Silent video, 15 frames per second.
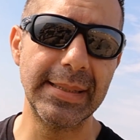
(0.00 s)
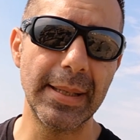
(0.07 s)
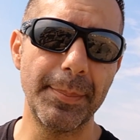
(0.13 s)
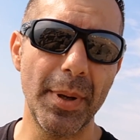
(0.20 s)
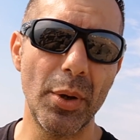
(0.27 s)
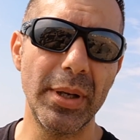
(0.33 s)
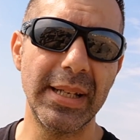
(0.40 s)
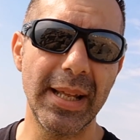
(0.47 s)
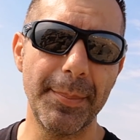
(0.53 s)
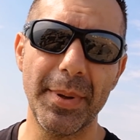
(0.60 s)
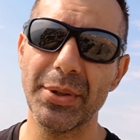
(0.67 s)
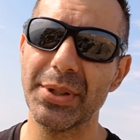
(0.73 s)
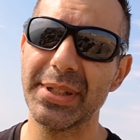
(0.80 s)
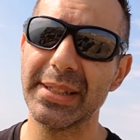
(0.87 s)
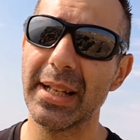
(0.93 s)
ils appellent,
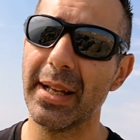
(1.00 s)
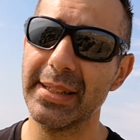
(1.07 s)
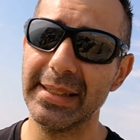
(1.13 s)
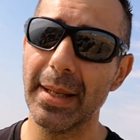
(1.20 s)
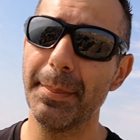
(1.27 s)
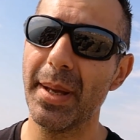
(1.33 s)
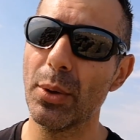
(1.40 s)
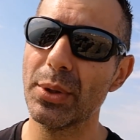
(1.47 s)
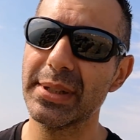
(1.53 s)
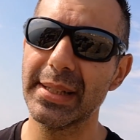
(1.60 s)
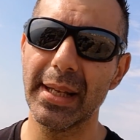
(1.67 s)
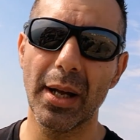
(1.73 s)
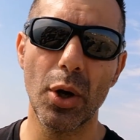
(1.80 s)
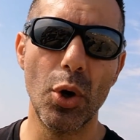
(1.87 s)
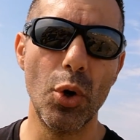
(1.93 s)
ils appellent,
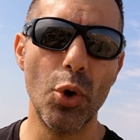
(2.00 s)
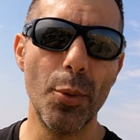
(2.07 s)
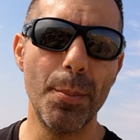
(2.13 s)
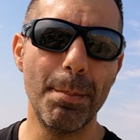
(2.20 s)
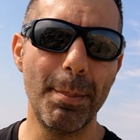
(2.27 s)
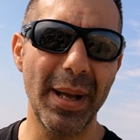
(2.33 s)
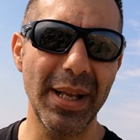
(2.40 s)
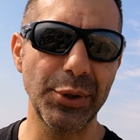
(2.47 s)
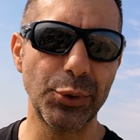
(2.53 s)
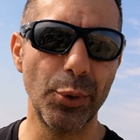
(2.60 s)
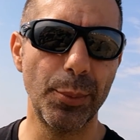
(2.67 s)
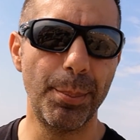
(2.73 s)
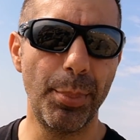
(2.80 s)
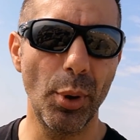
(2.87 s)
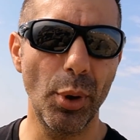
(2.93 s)
ça le
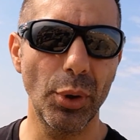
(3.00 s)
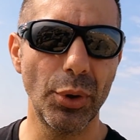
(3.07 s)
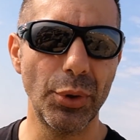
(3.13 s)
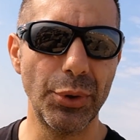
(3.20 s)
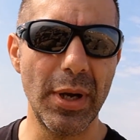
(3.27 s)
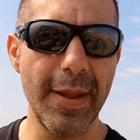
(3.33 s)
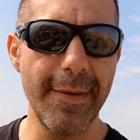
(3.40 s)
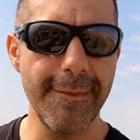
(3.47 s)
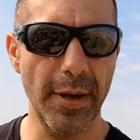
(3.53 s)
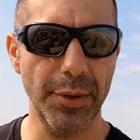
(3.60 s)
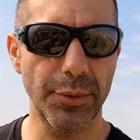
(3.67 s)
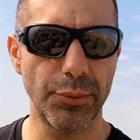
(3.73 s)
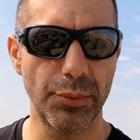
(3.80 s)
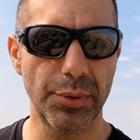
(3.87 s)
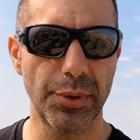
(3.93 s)
passeport de
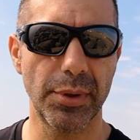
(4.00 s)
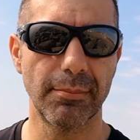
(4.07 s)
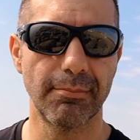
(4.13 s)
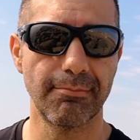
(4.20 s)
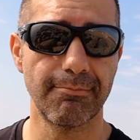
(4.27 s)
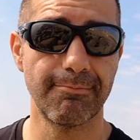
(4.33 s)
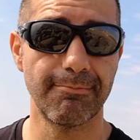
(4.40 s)
l'infarctus.